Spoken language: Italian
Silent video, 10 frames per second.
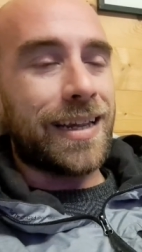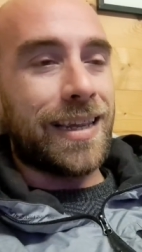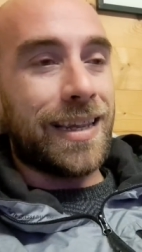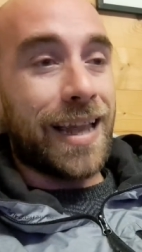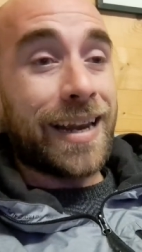
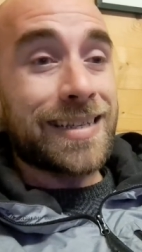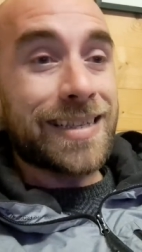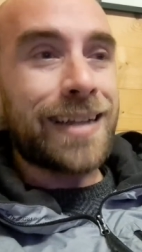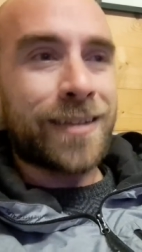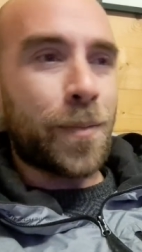la
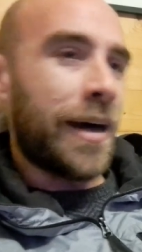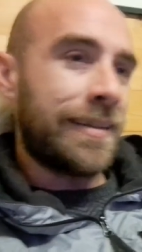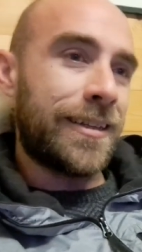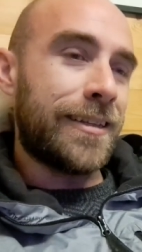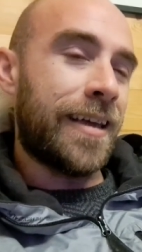restante
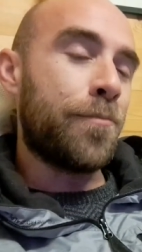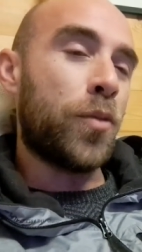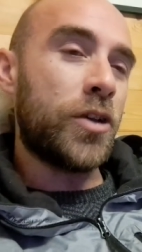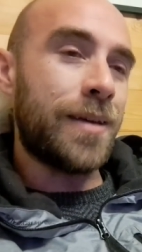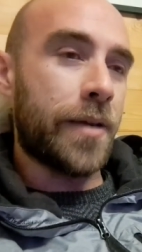parte di
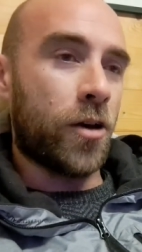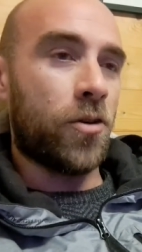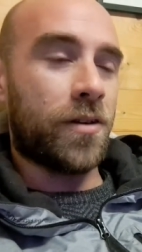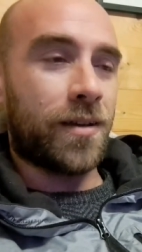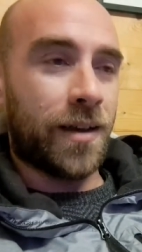tempo
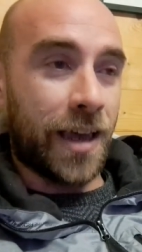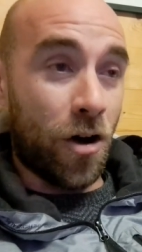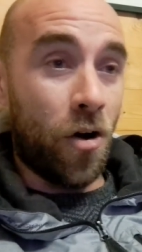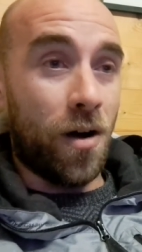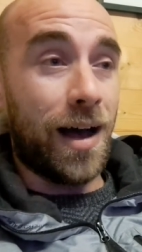libero che
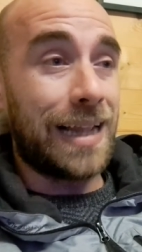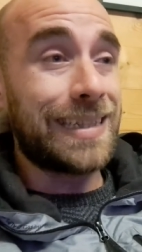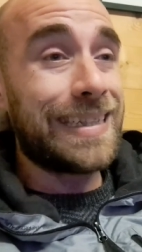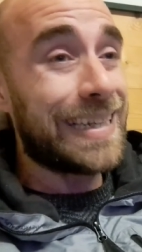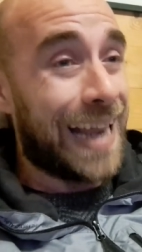ho
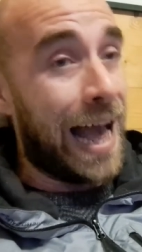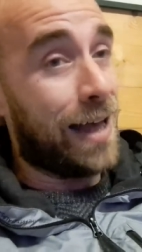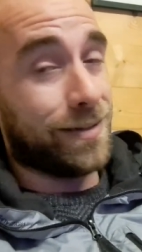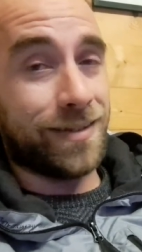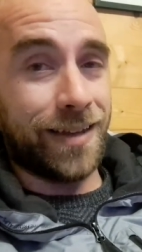al di
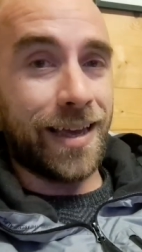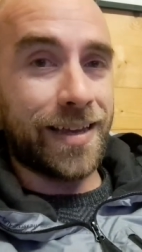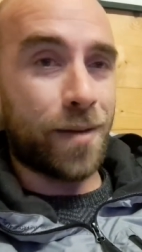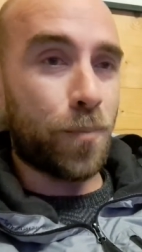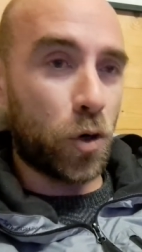là dei
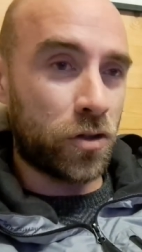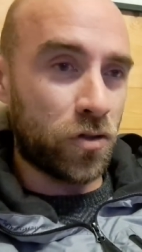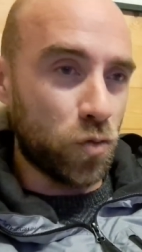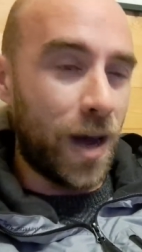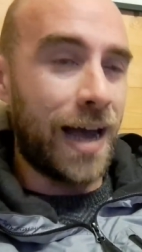
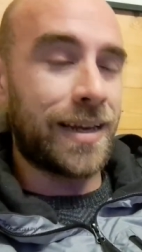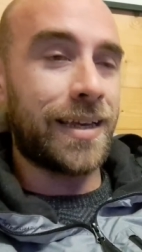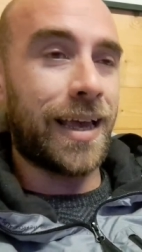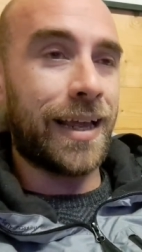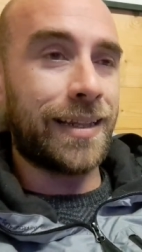rapporti
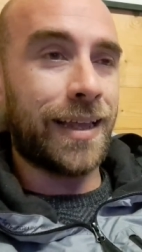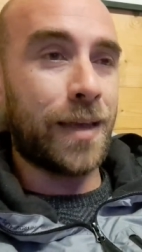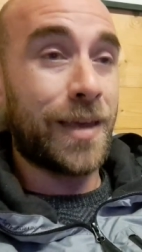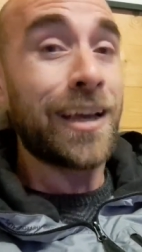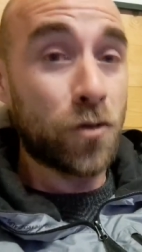umani e
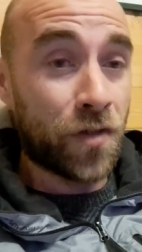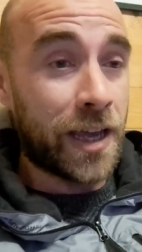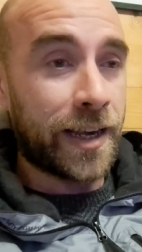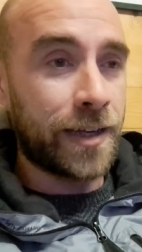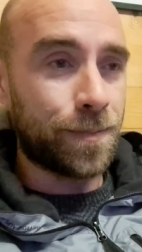dei miei
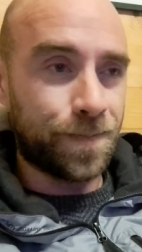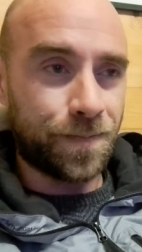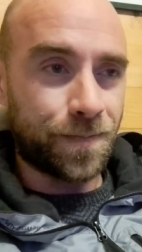doveri,